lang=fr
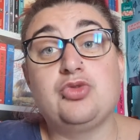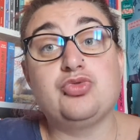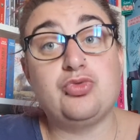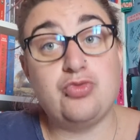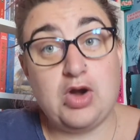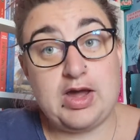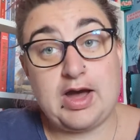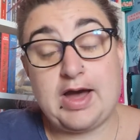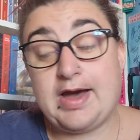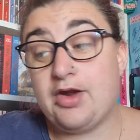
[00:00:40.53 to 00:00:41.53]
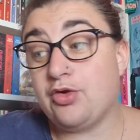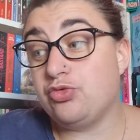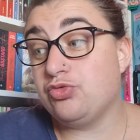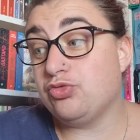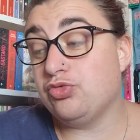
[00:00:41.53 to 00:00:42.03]
Donc voilà,
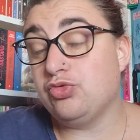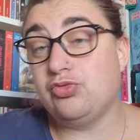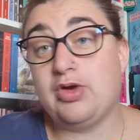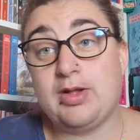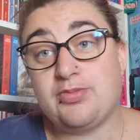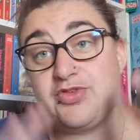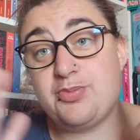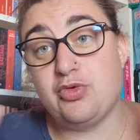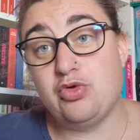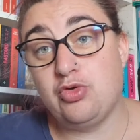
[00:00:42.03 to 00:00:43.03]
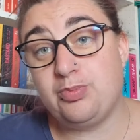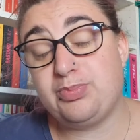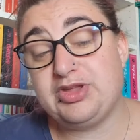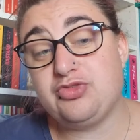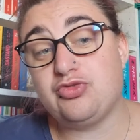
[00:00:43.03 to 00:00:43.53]
alors du coup, voilà un petit peu le
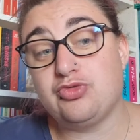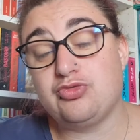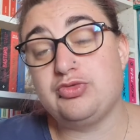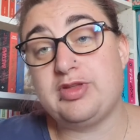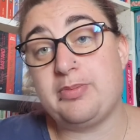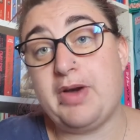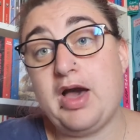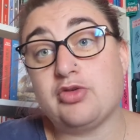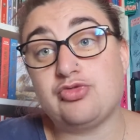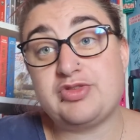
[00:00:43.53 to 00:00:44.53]
pitch du départ.